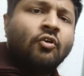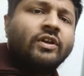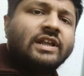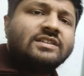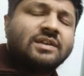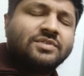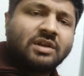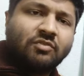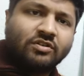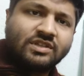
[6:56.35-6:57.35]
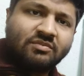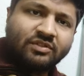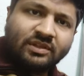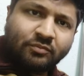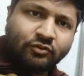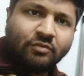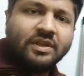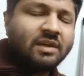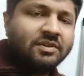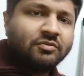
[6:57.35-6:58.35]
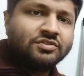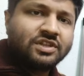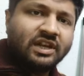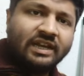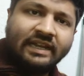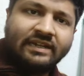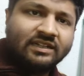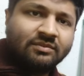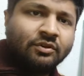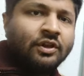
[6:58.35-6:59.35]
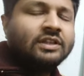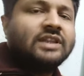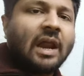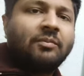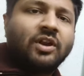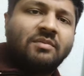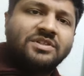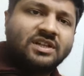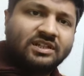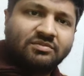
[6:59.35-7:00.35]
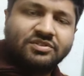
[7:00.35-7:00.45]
ওই ডিসক্রিপশন বক্সের মধ্যে প্রথমেই আমি কোশ্চেনের লিঙ্কটা দেবো তারপরে আমি যেটা